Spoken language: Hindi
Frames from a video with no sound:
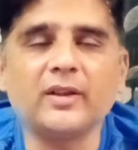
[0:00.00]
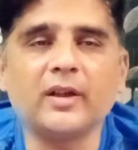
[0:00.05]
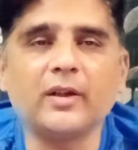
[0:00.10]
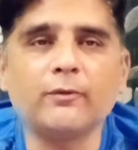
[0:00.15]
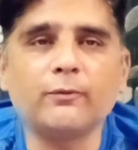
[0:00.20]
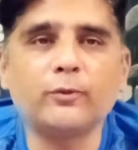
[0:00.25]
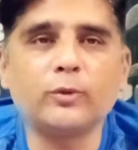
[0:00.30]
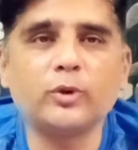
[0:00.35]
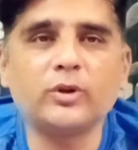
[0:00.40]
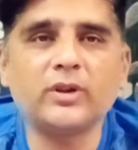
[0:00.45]
है
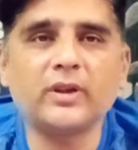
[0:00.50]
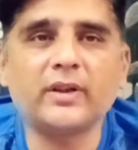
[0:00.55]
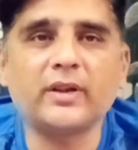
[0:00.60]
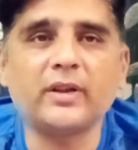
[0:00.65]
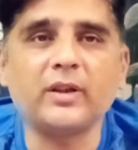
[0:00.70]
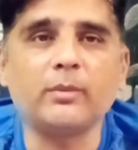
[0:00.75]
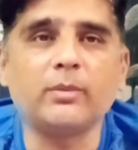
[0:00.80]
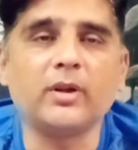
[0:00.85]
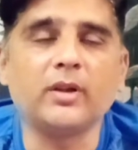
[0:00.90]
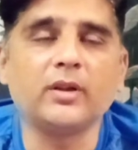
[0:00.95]
वो
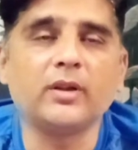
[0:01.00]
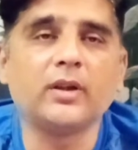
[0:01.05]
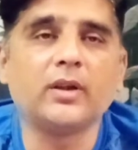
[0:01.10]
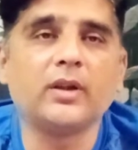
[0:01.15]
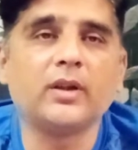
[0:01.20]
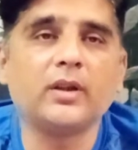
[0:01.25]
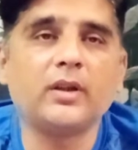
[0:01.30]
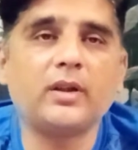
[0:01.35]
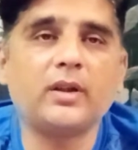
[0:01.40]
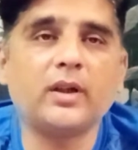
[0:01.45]
तकरीबन
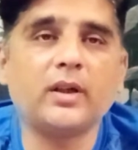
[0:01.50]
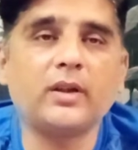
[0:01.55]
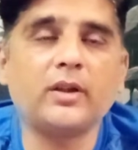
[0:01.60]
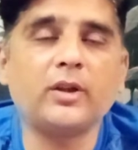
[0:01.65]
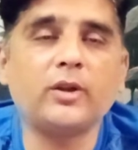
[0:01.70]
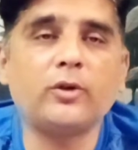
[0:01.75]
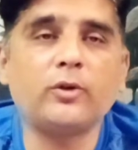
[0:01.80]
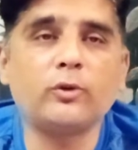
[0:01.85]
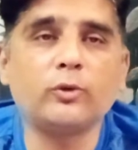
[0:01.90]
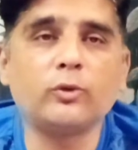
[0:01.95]

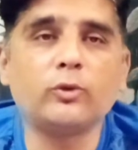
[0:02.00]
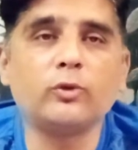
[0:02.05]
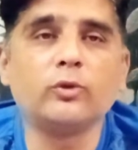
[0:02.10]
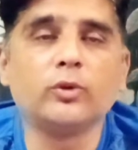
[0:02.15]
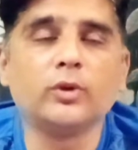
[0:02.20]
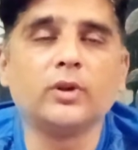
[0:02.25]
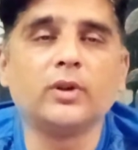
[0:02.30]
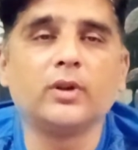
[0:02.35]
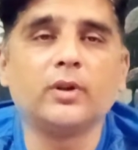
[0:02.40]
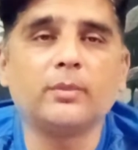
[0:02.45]
32
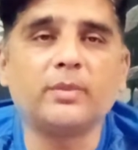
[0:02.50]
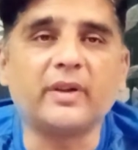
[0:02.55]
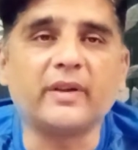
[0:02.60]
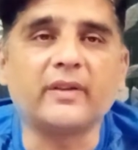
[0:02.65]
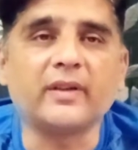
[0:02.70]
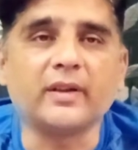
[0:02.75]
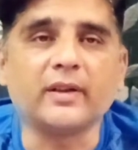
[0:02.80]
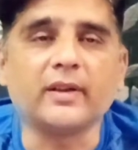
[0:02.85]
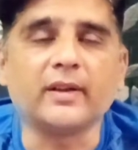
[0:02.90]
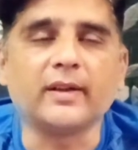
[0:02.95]

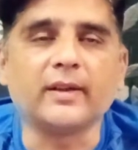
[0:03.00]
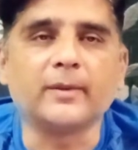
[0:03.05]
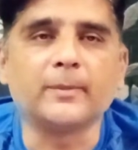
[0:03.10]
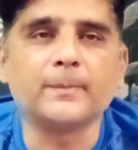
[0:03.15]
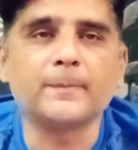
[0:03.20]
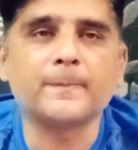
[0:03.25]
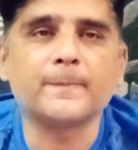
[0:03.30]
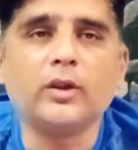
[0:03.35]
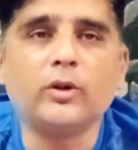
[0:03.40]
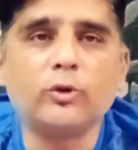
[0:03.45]
परसेंट है
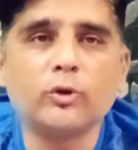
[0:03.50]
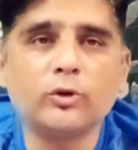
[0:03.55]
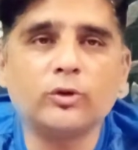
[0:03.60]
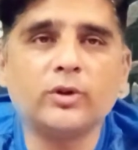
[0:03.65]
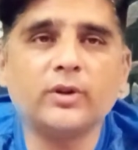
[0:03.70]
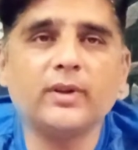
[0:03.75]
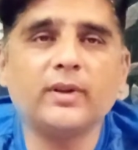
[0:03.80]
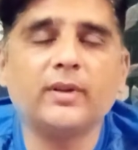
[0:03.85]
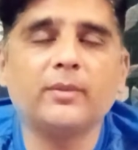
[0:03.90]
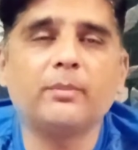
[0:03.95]
इन
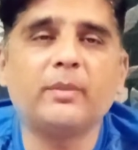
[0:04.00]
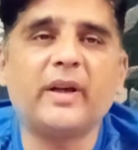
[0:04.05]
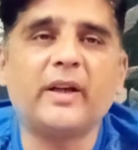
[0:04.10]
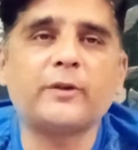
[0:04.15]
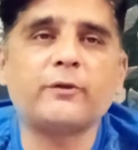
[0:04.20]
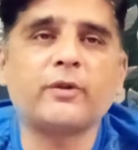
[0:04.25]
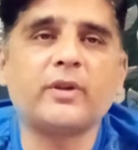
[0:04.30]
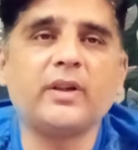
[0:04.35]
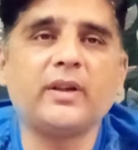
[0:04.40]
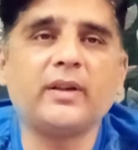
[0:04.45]
दोनों ने
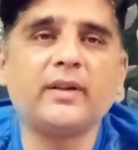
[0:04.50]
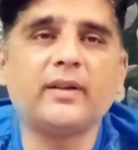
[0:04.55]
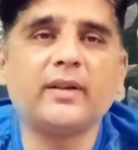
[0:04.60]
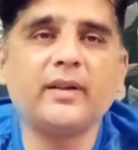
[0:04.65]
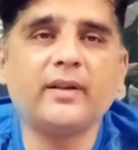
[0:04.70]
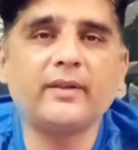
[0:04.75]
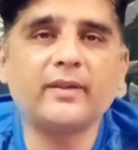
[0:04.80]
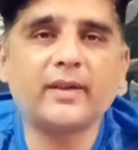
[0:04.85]
मैच विनिंग इनिंग्स